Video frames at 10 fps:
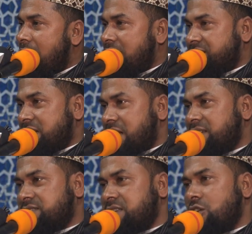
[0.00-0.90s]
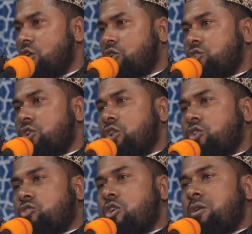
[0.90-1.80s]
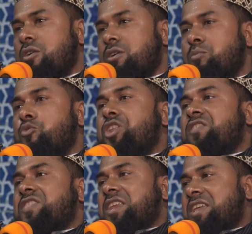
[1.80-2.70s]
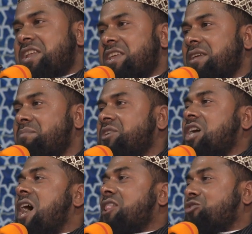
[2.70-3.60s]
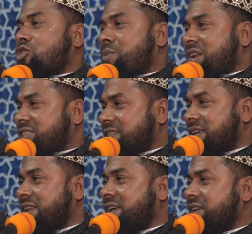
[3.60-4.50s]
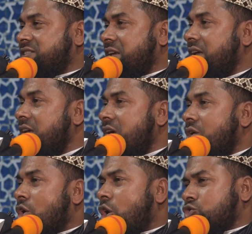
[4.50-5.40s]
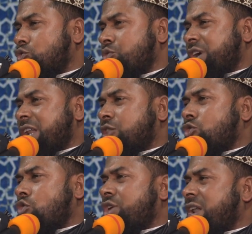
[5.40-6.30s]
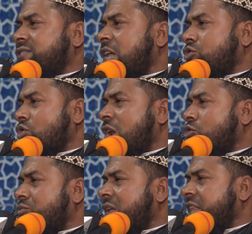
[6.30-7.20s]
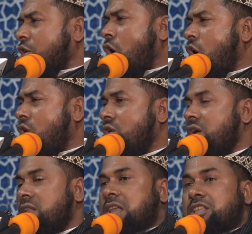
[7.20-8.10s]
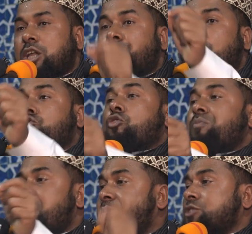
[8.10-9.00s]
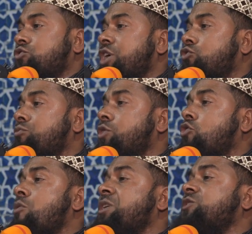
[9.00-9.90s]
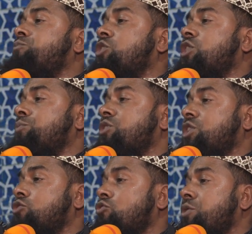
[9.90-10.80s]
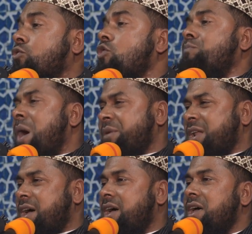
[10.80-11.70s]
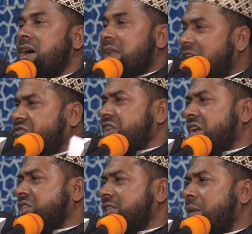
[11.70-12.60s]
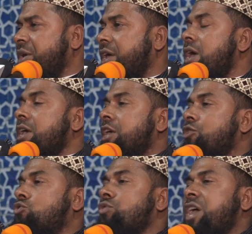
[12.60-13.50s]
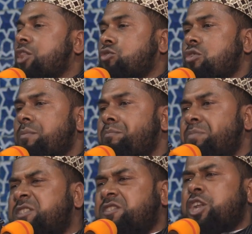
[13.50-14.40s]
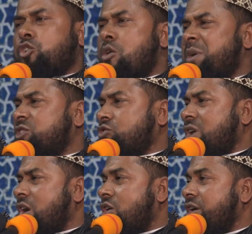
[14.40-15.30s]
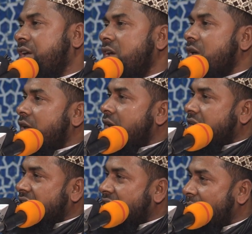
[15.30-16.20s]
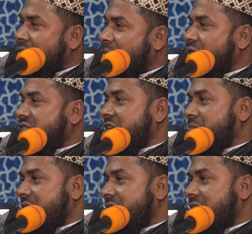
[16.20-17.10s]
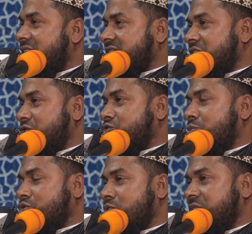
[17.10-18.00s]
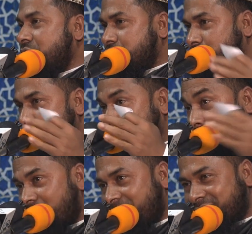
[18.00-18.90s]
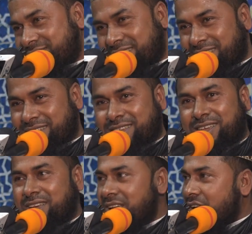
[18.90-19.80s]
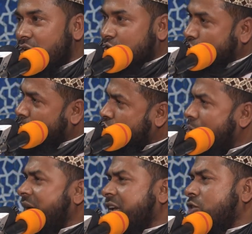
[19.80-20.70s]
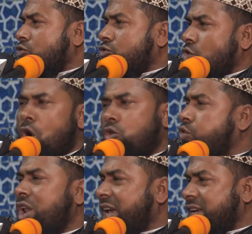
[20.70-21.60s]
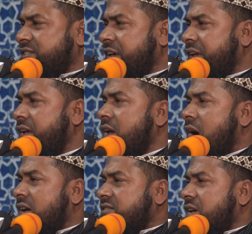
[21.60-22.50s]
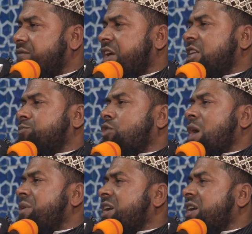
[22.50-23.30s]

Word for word: আর যারা আজকে লক্ষ লক্ষ মুরিদদেরকে নিয়ে বিশাল দরবার সাজায় রেখেছে ও যুবকেরা তরুণেরা ছাত্ররা তোমরা দেখো তাদের বক্তব্যের পেছনে তুমি কমেন্টস পড়তে পড়তে তুমি কুল পাবে না রাত্রি এসে যাবে কিন্তু এত বিস্তৃত কমেন্টস করা হয় এটা দিয়ে আমরা বুঝতে পারি আজকের যুব সমাজের চোখ খুলে গেছে যুব সমাজের চোখ খুলে গেছে আজকে ফেসবুক এবং